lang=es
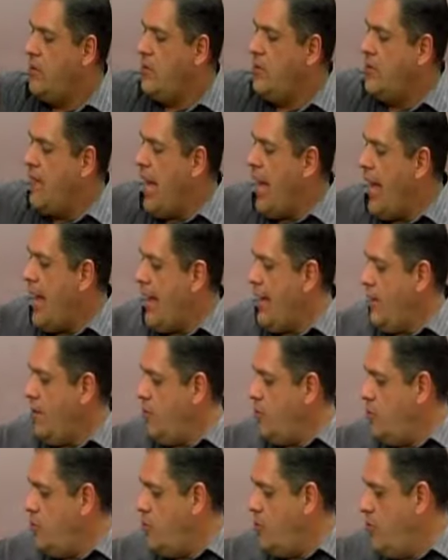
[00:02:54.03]
ya en
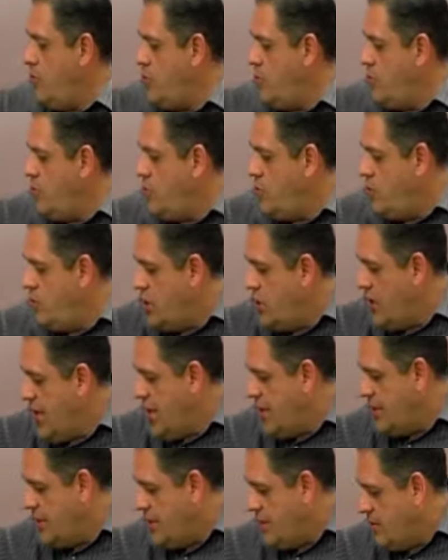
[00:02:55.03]
los próximos días.